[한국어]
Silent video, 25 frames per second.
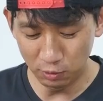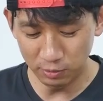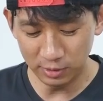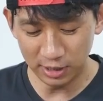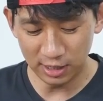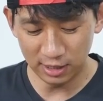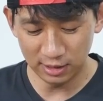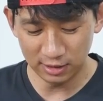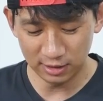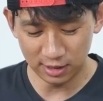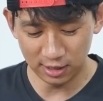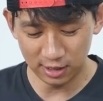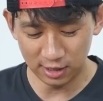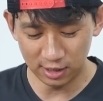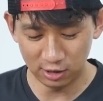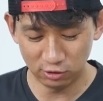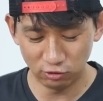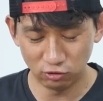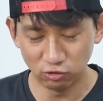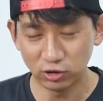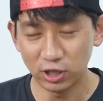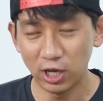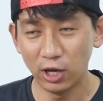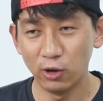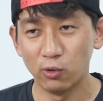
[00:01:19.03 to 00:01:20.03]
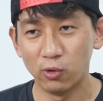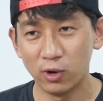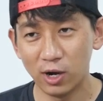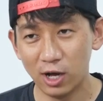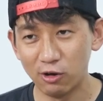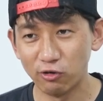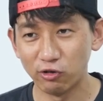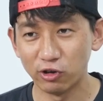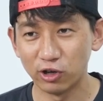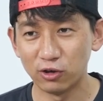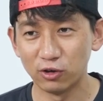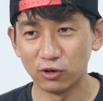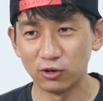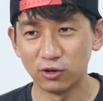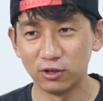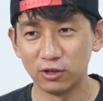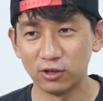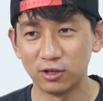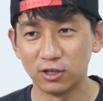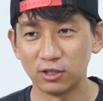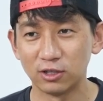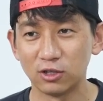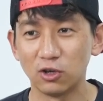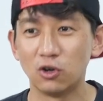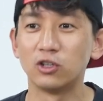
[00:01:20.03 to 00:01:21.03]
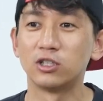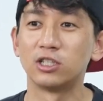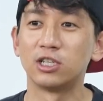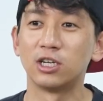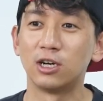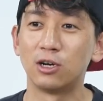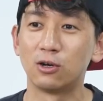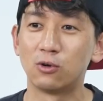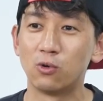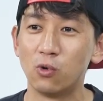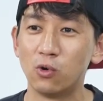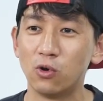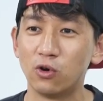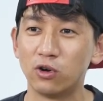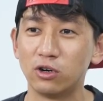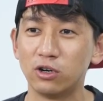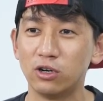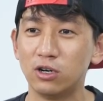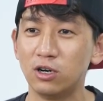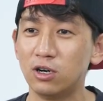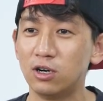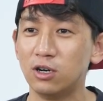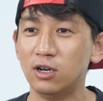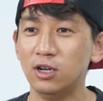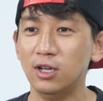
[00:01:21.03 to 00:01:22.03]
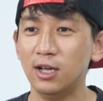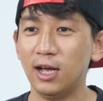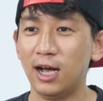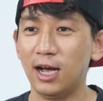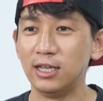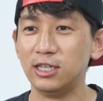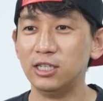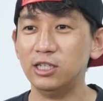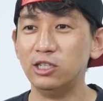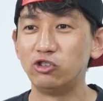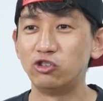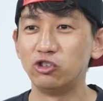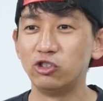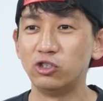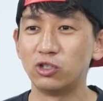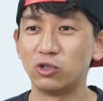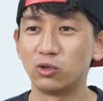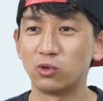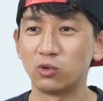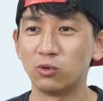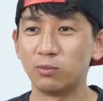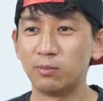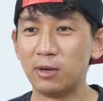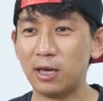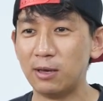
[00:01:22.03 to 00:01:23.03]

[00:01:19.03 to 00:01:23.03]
포비 강사도 사용을 하고 있거든요. 그래서 제가 그거를 한 일주일 정도